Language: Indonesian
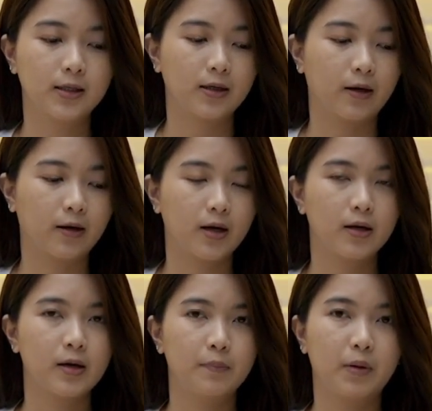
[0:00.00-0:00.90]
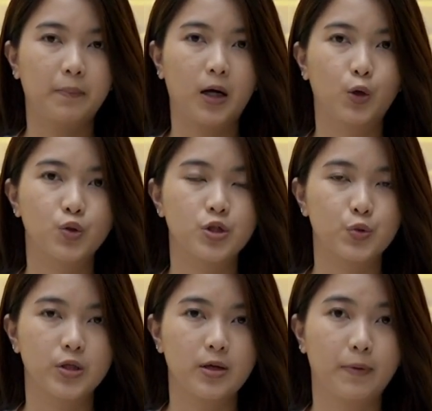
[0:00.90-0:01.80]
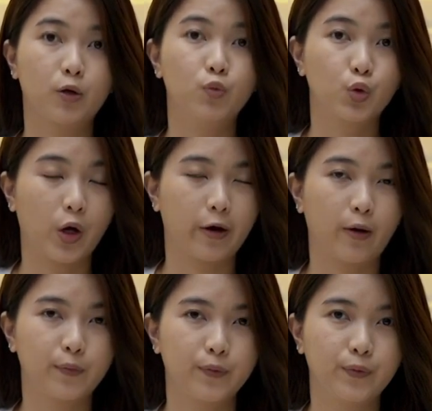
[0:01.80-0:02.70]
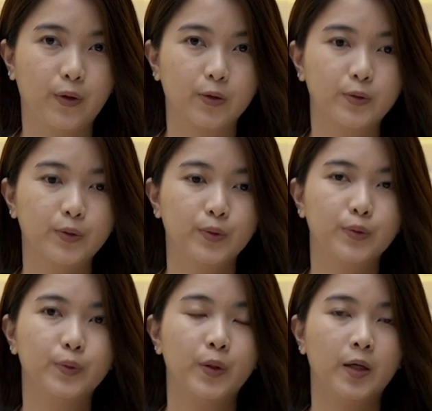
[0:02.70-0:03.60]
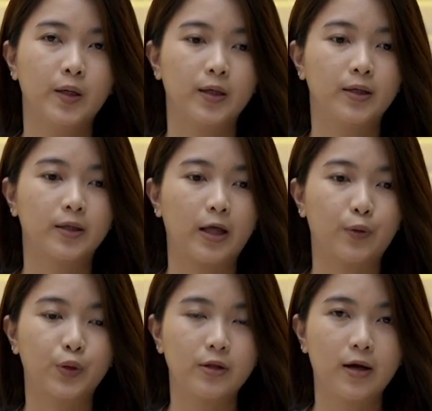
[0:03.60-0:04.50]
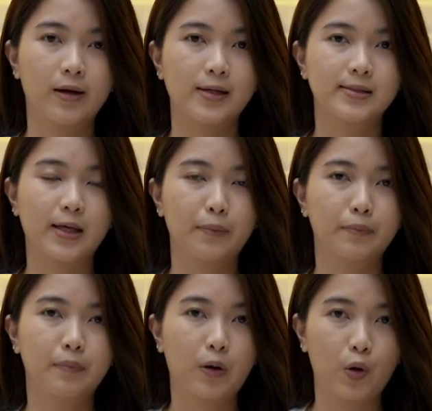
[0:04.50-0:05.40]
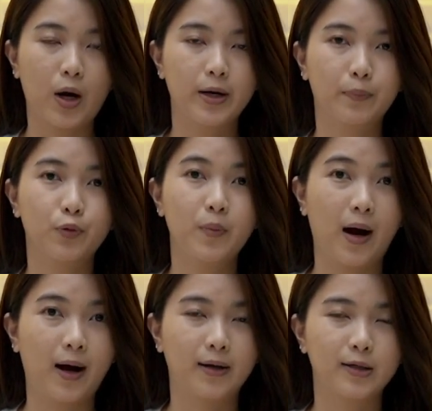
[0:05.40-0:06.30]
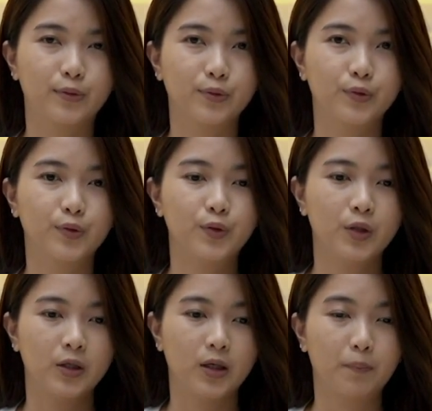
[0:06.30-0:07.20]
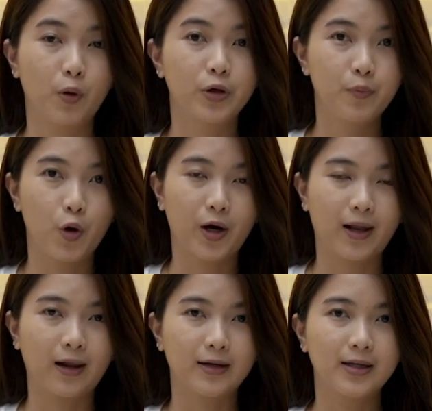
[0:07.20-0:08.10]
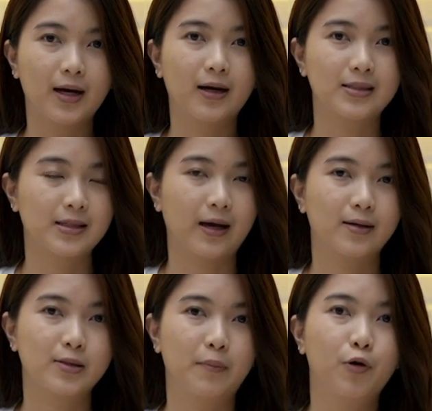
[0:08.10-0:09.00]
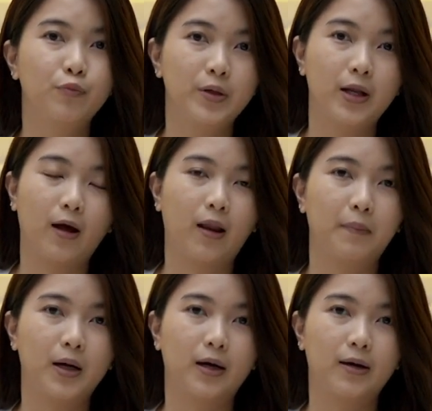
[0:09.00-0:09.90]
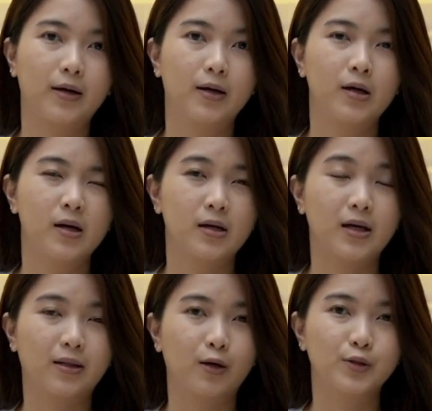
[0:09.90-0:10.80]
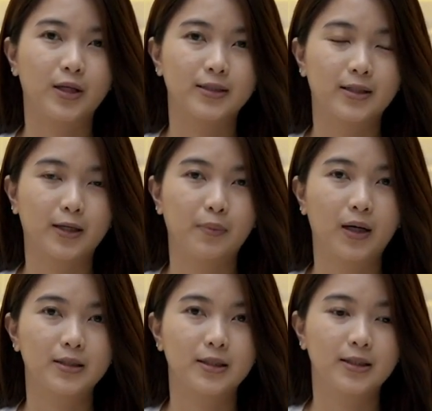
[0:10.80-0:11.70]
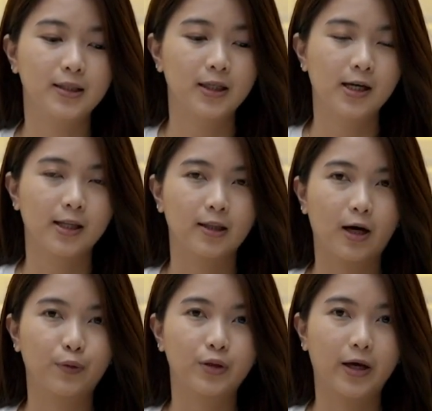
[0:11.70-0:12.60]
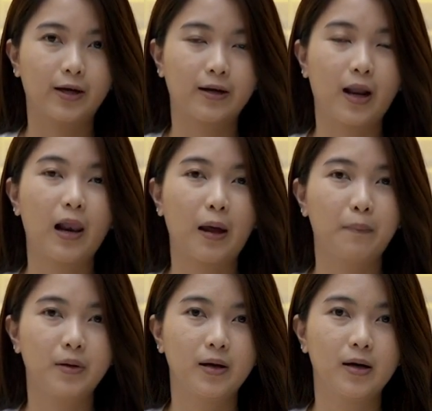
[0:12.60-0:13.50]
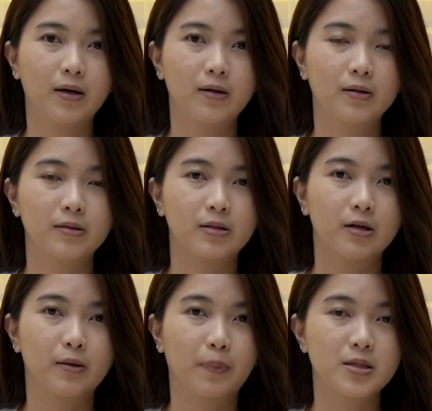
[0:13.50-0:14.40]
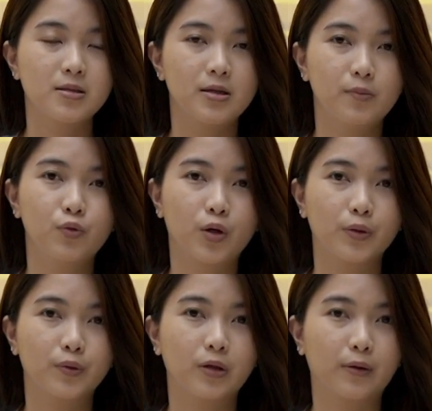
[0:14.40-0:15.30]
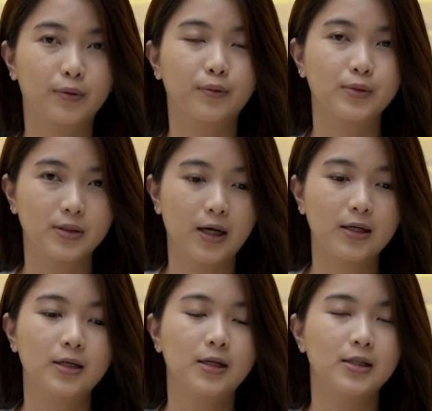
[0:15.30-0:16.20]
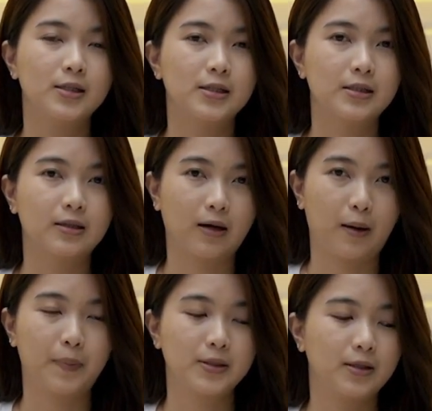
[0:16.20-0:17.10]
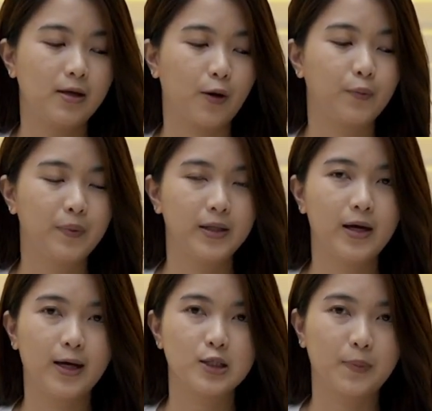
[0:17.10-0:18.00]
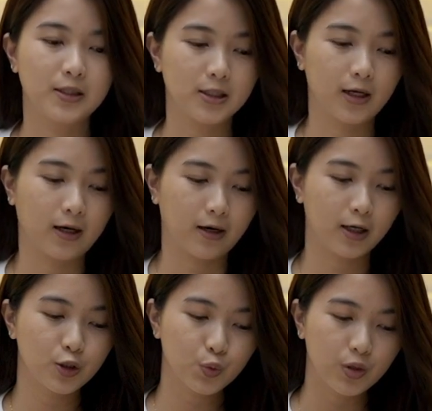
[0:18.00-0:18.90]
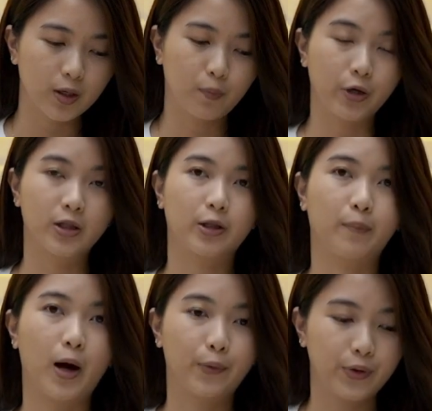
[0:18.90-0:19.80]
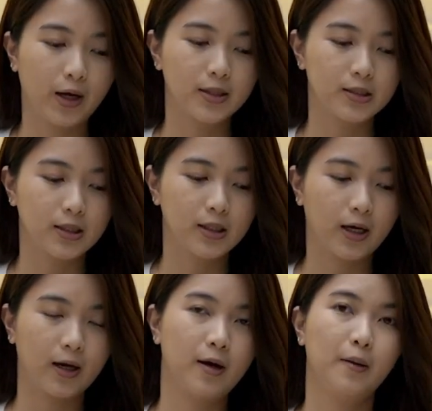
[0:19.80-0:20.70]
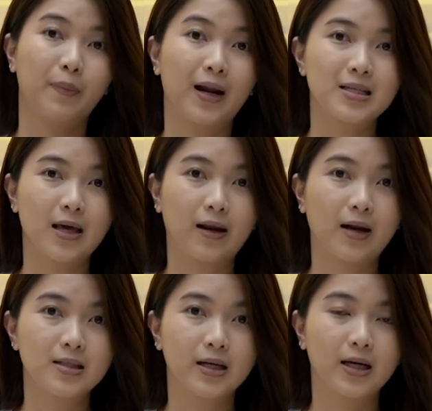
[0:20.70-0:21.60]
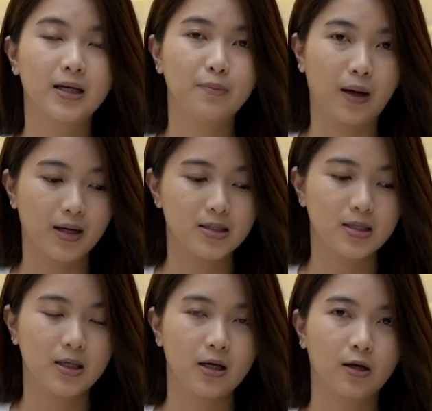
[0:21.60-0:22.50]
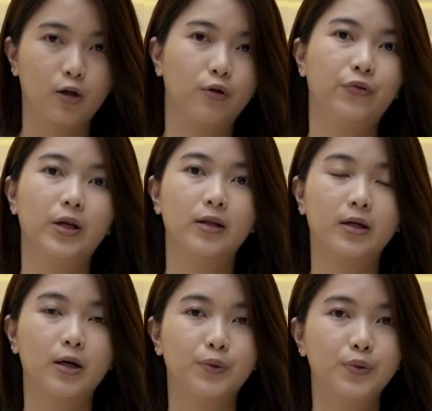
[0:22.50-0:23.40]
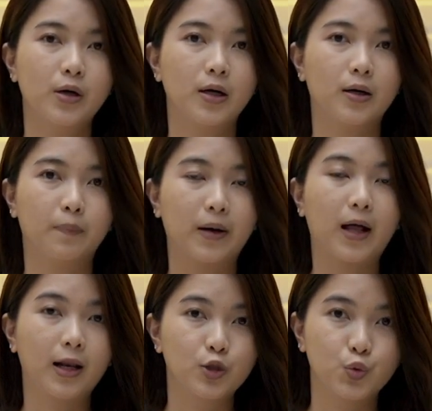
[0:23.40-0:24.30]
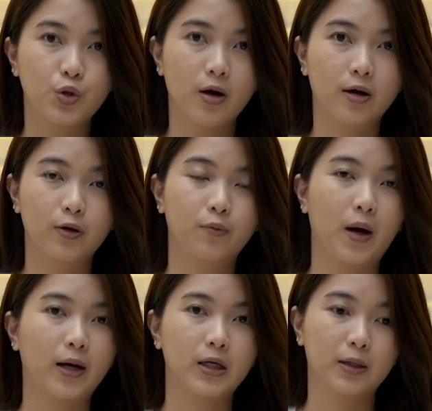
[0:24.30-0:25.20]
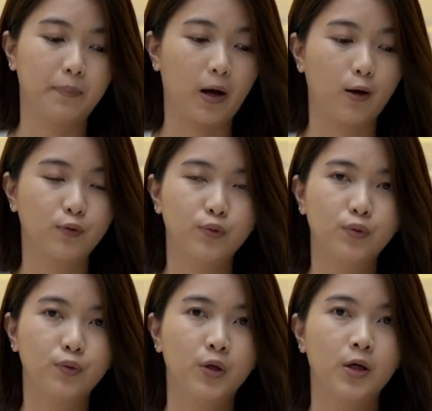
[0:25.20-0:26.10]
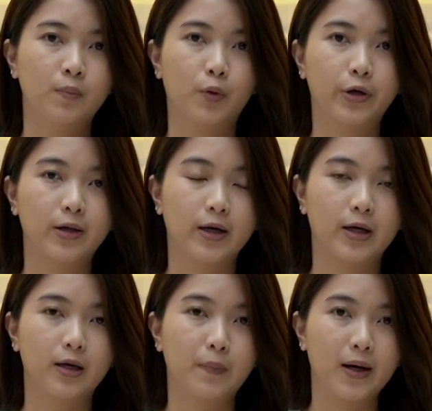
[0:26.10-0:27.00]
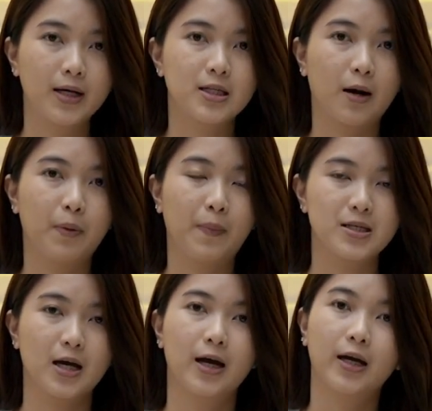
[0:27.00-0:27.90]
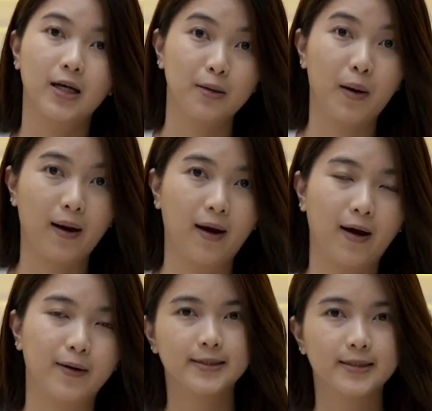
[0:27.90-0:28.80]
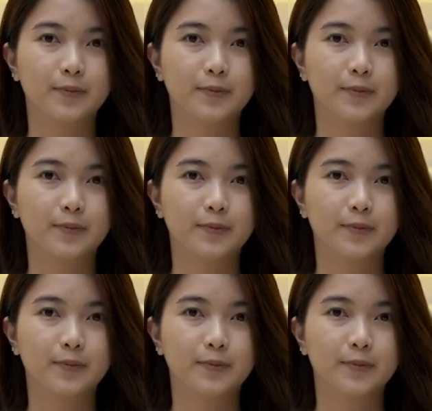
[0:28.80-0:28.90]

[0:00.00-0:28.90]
Karena memang aku sesuai sama kebutuhan aku. Aku eh, takutnya next time mau ada perubahan gitu mau dibongkar lagi agak sayang sama ubin yang lama karena nggak terlalu jelek-jelek banget jadi takut kayak kena lemnya uh, pas dibuka tuh takut rusak Kenapa jadinya aku pilih yang SPC? Karena ini juga model terbaru ya. Jadi kayak penasaran aja kayak gimana sih. Kalau vinil kan aku udah pernah lihat juga di rumah adik ipar aku modelnya kayak gimana, cara pemasangannya kayak gimana.